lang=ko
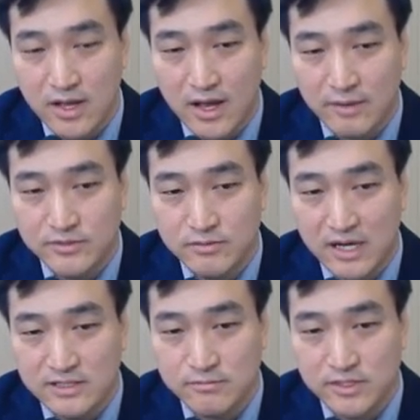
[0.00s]
앞서
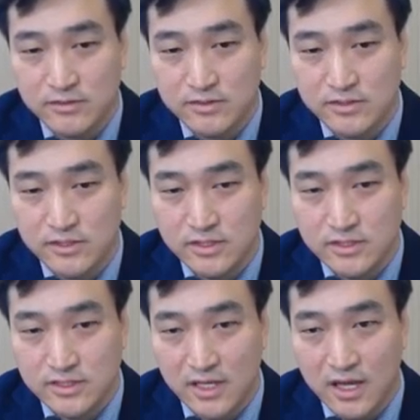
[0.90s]
말씀드렸듯이
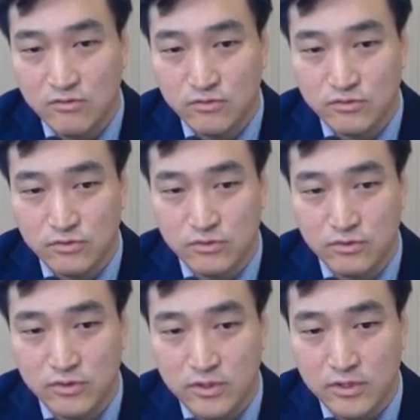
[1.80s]
이제
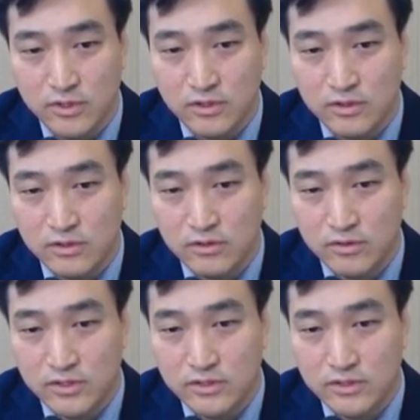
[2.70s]
한국도 어,